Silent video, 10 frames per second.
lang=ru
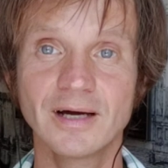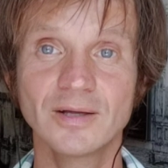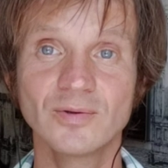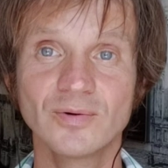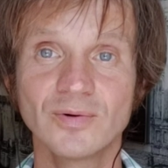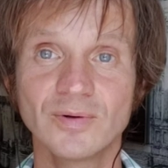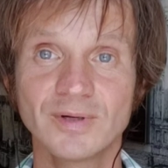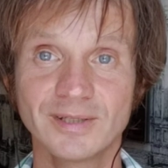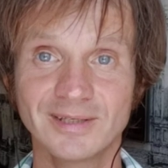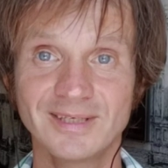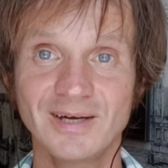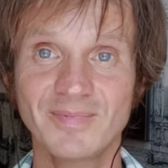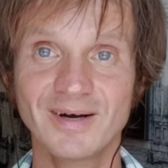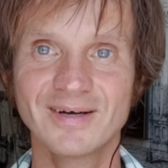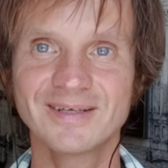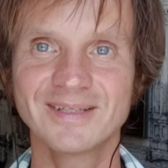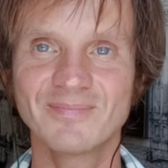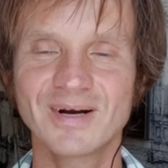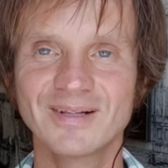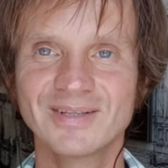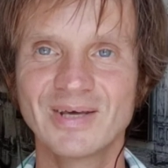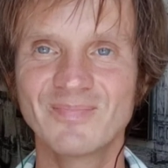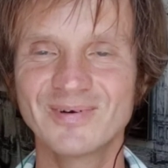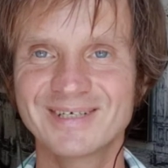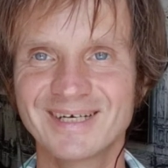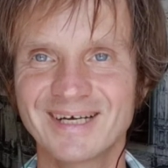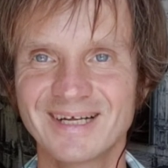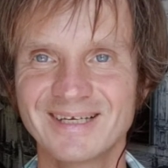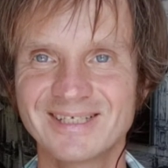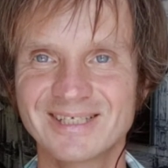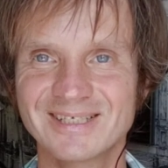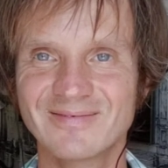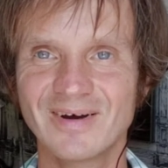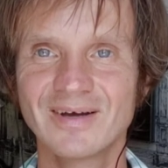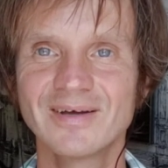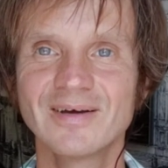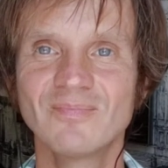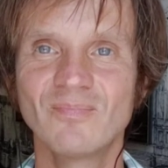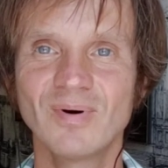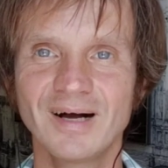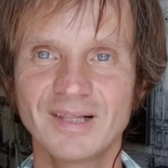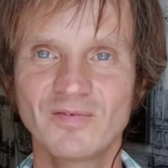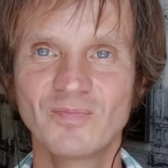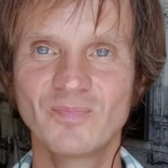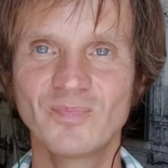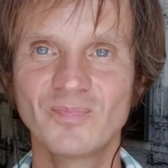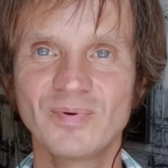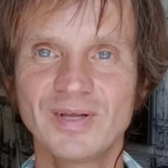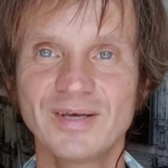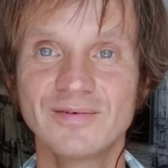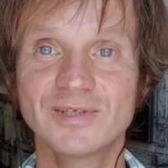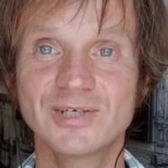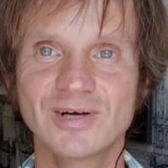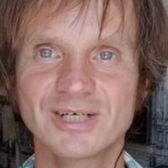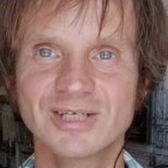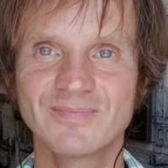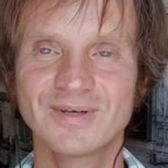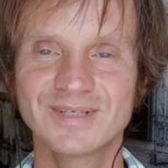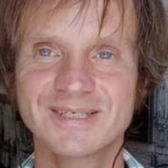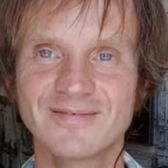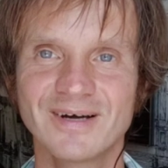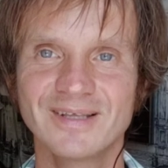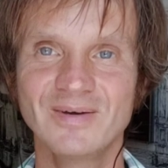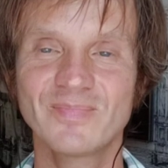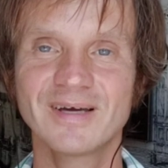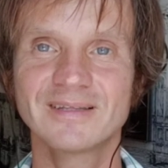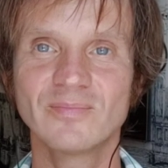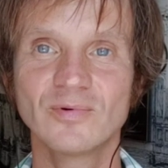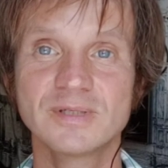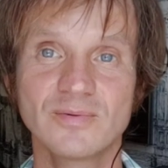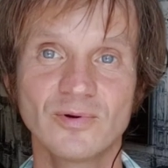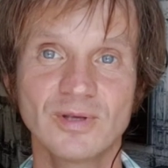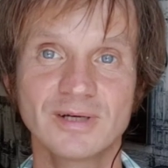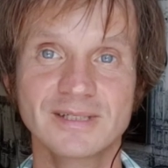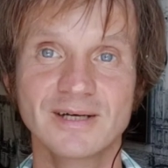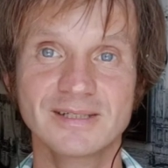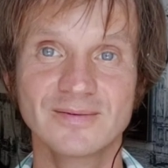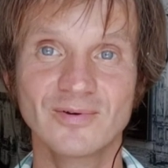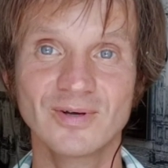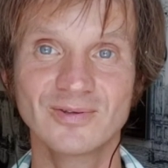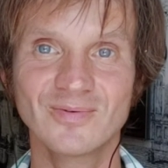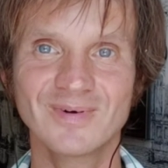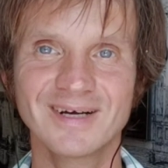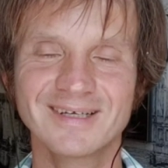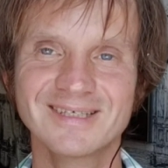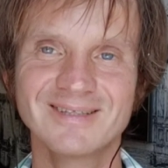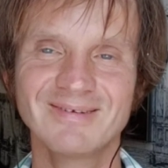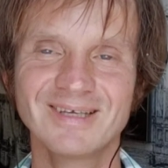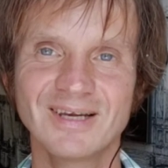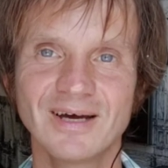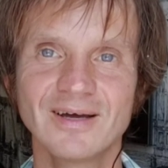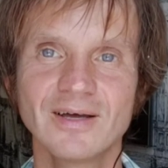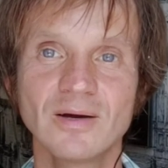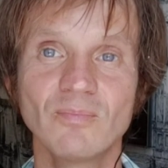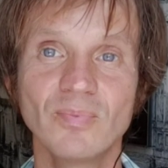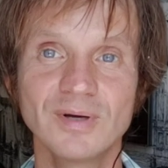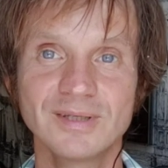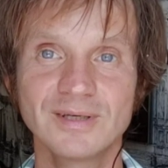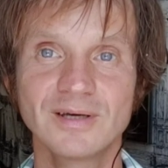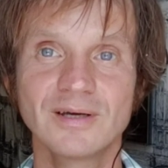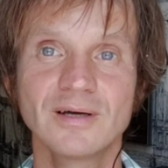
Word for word: Оно, эта тема набрала наибольшее количество баллов при вчерашнем голосовании, поэтому сегодня рассказываю о том, как действительно быть